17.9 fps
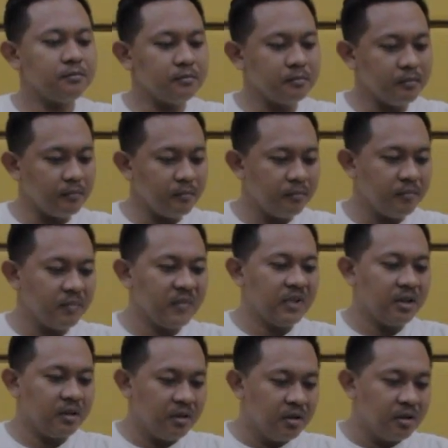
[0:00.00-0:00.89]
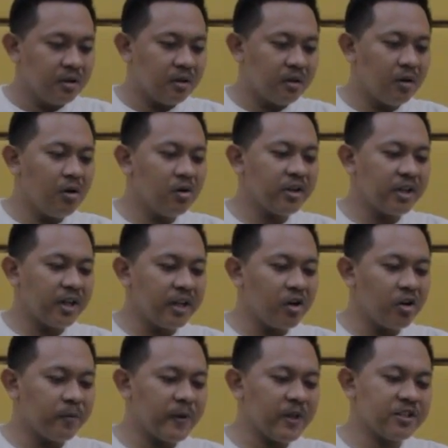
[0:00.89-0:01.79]
Oke,
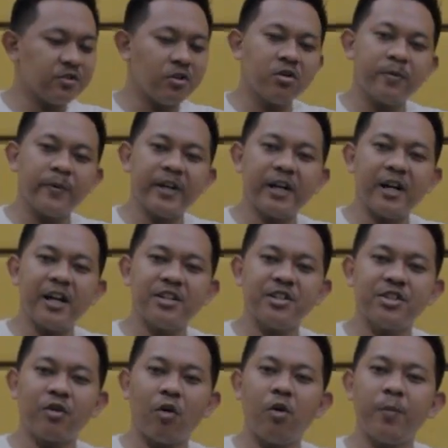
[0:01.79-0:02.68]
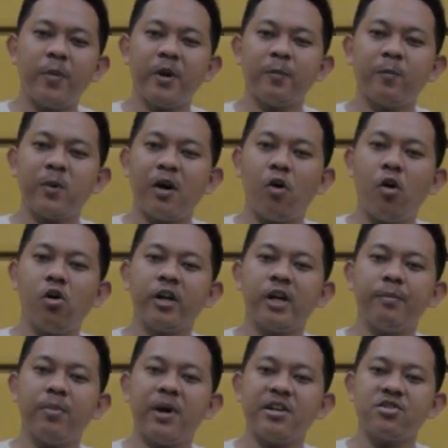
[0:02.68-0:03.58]
oke, oke, pas, oke,
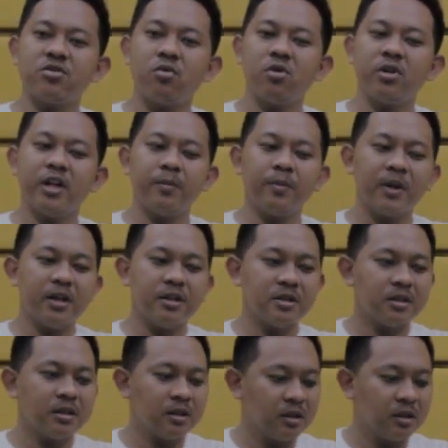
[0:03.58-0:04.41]
oke, pas, oke, pas.